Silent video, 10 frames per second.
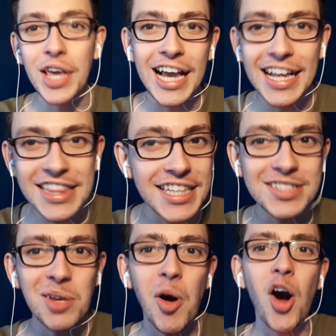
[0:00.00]

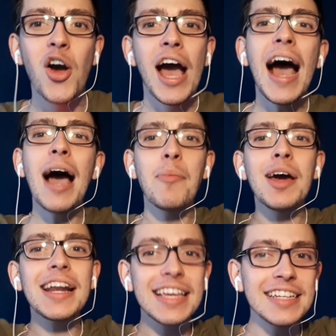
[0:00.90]
picantísimo. A
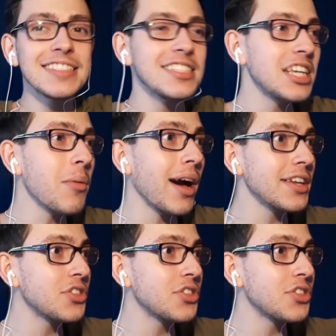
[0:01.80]
ver quién se lleva